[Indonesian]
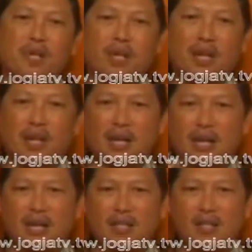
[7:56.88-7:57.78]

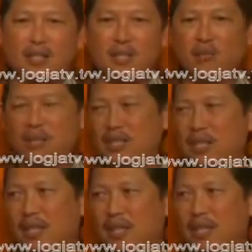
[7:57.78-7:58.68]
karena uh,
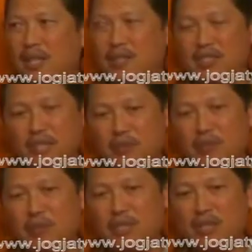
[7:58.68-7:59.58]
domestik ya hmm. wisatawan
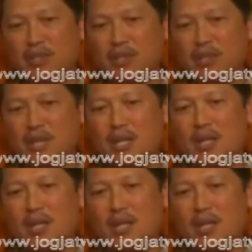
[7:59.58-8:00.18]
domestik itu juga